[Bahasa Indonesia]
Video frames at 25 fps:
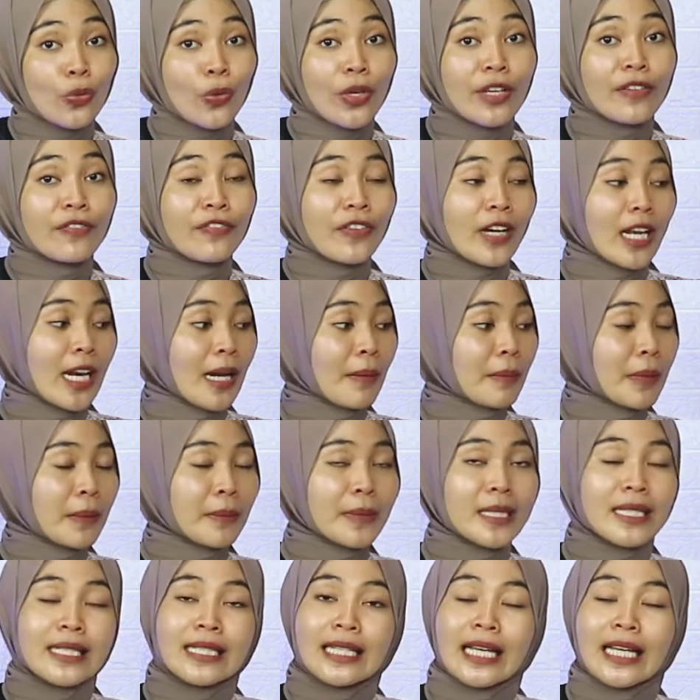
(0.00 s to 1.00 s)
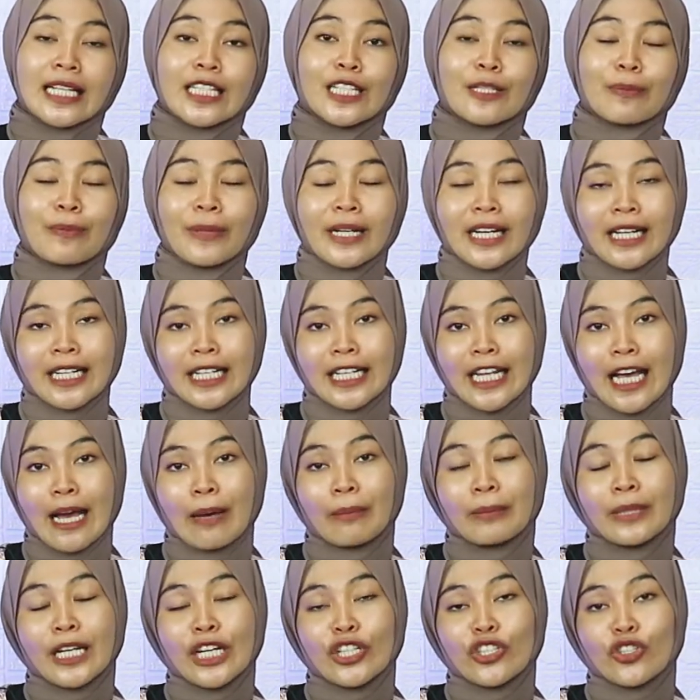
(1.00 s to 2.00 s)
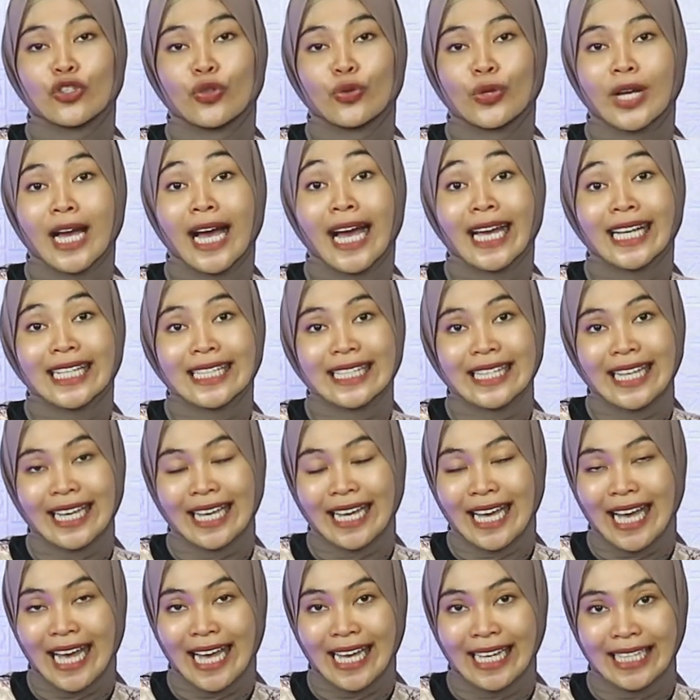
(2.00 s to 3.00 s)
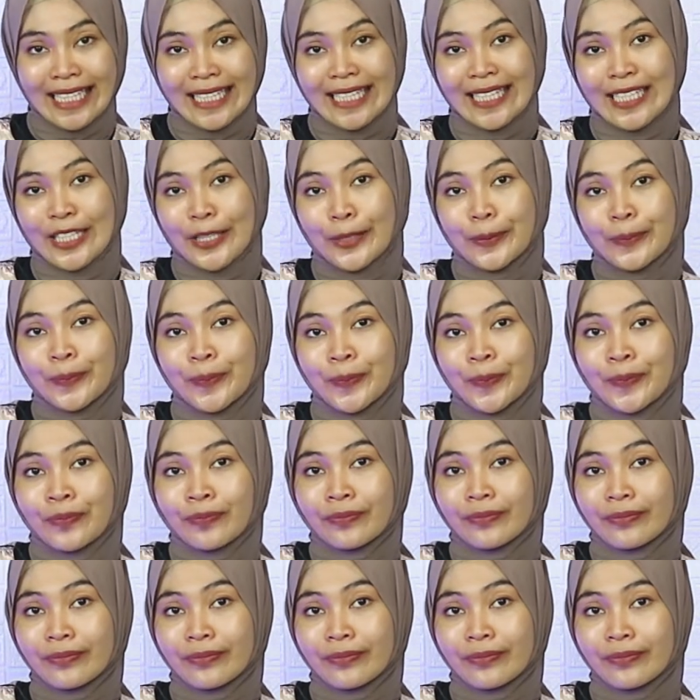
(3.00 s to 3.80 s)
swivel, mimis tes, peredam, dan juga STKS.